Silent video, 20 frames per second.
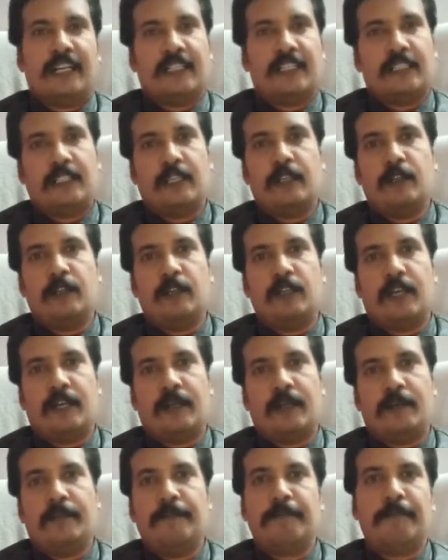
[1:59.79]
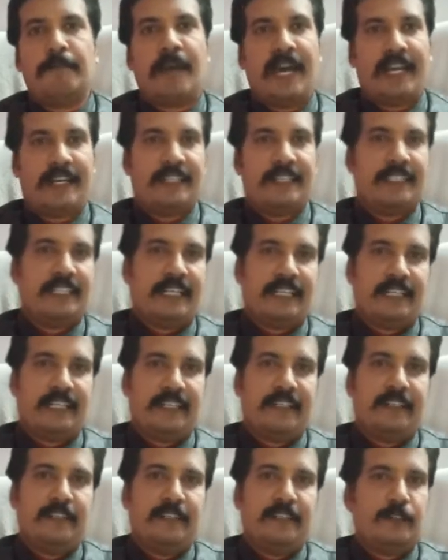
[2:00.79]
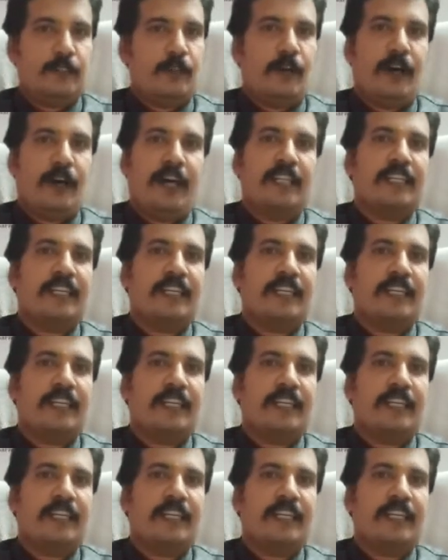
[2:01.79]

செல்லுலர் பேரசைட் ஸோ அதுக்கு